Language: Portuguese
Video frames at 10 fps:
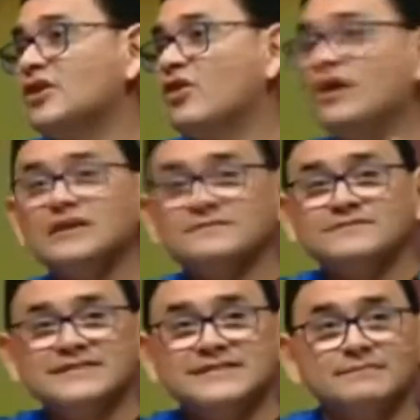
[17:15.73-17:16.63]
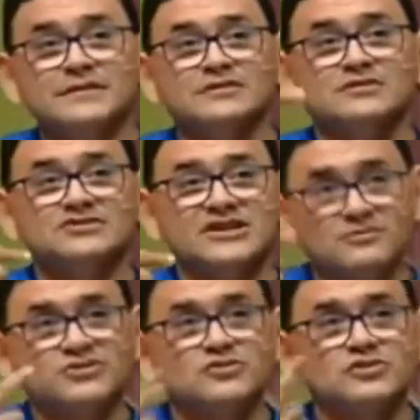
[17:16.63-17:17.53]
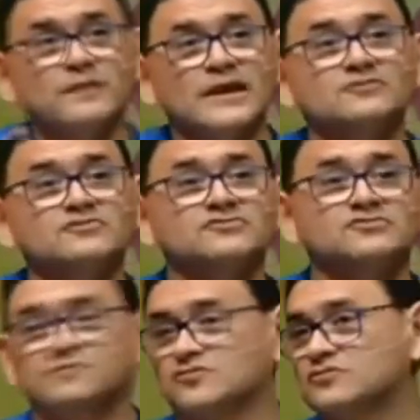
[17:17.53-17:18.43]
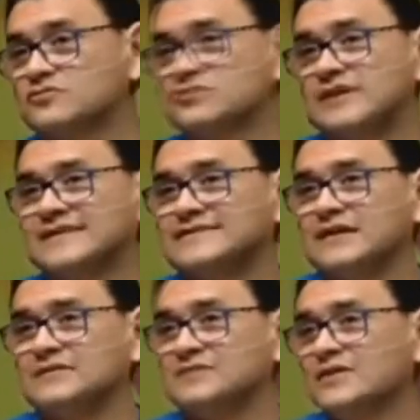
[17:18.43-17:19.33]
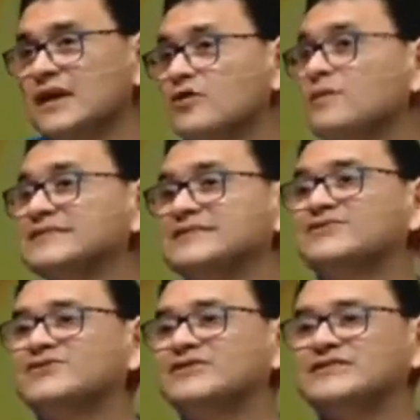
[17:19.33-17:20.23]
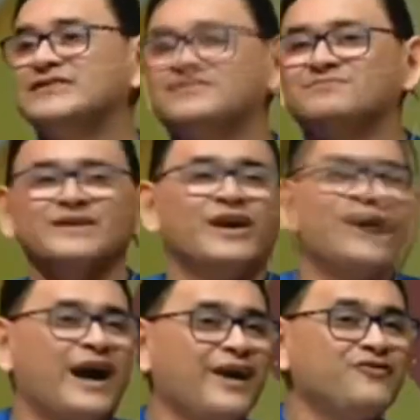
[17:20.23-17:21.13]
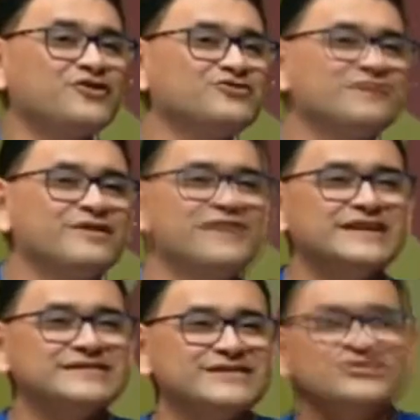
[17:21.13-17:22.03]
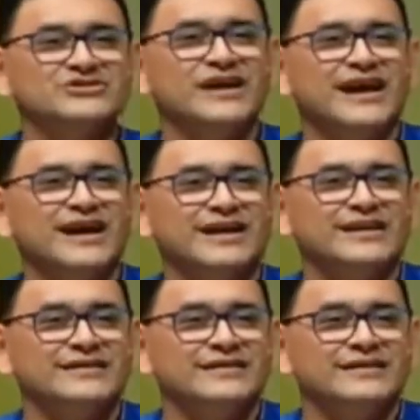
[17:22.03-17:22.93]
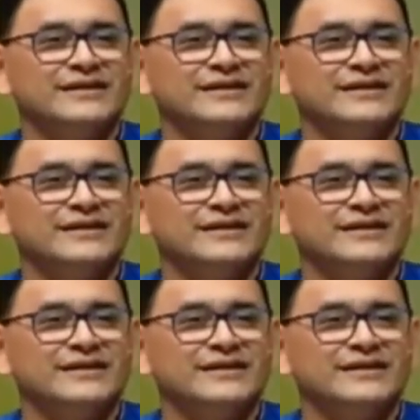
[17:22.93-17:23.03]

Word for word: Olha, você sabia, geralmente quando eu pergunto do, do, dos casados, ei, como é que vocês se conheceram? Ah, foi numa festa do GA.